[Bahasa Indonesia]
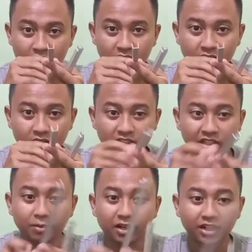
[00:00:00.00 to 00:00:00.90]
Eh,
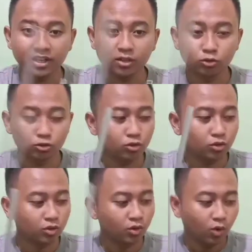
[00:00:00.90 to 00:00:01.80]
kita pakai untuk
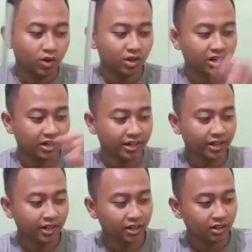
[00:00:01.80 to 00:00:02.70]

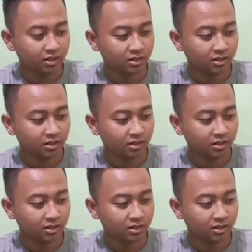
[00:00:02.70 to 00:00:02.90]
rail